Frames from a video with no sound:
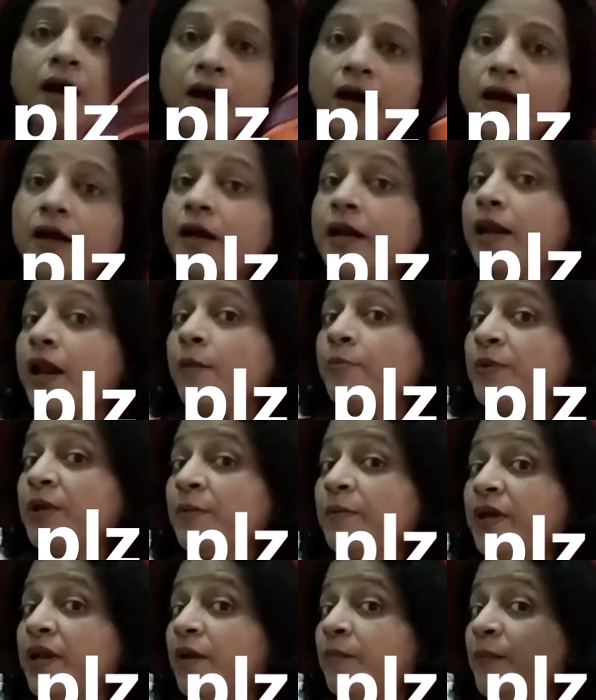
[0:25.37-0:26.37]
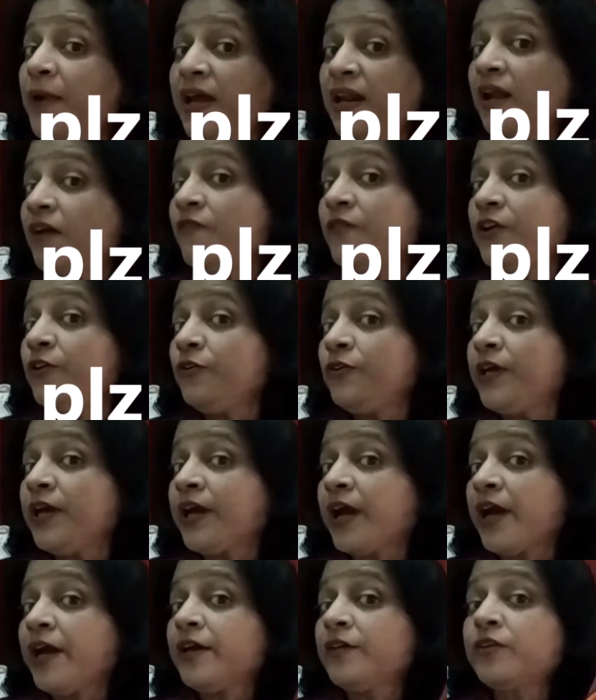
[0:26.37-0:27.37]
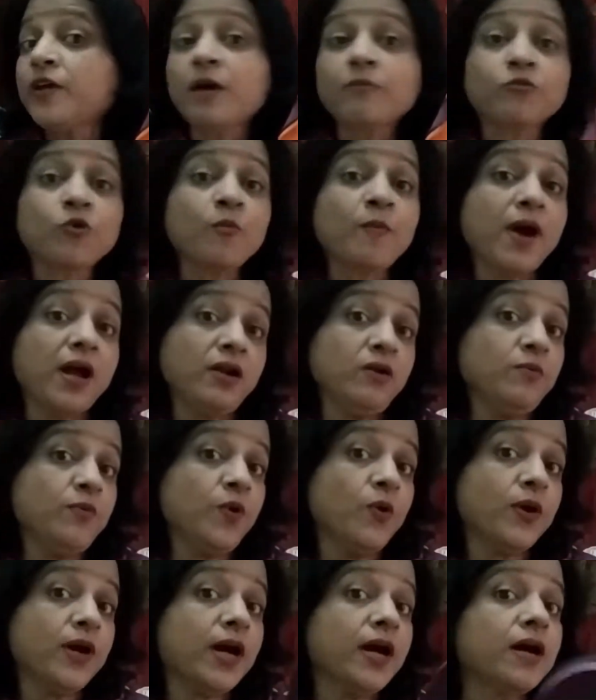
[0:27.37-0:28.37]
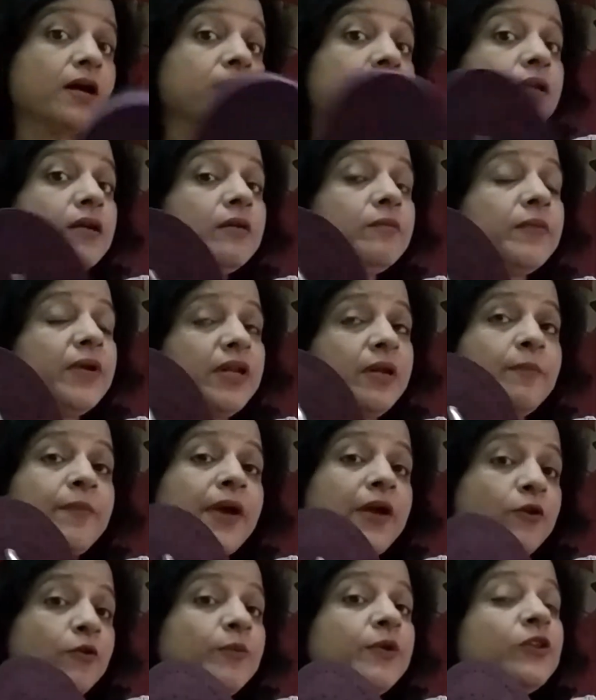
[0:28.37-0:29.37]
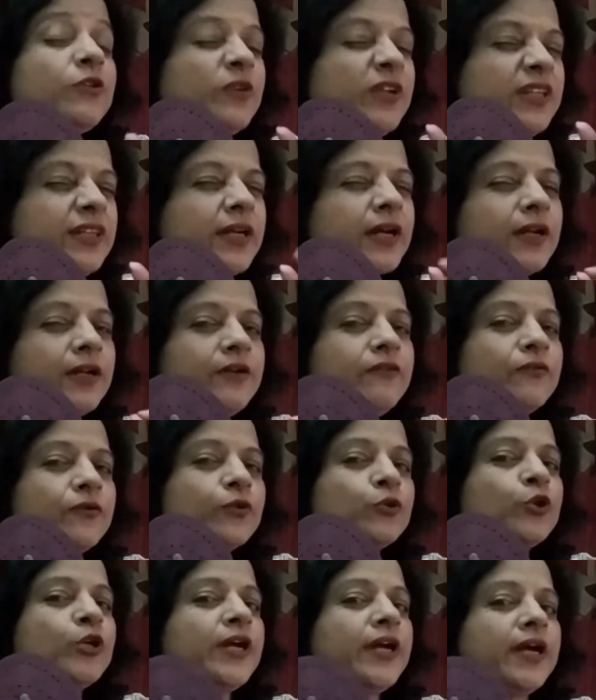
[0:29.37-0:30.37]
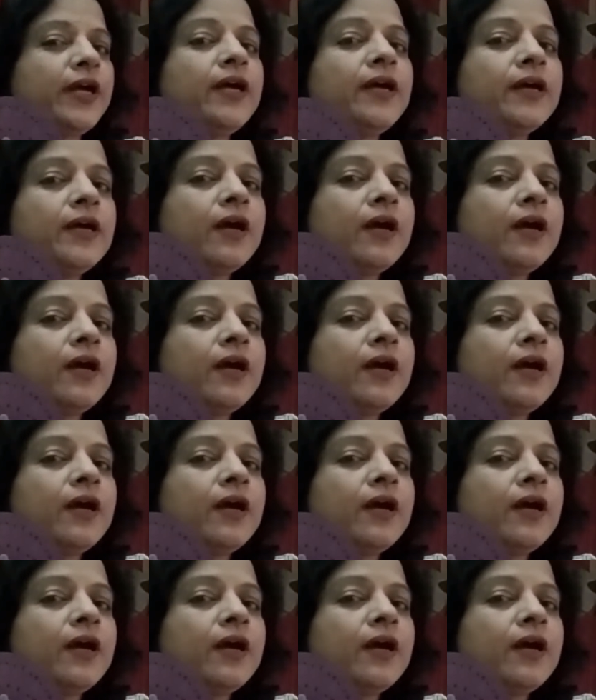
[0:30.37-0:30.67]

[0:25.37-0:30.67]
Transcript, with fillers: अगर आपने मेरा पहला वीडियो देखा है तो आपको मालूम होगा कि मेरे पैरों में थोड़ी तकलीफ होती है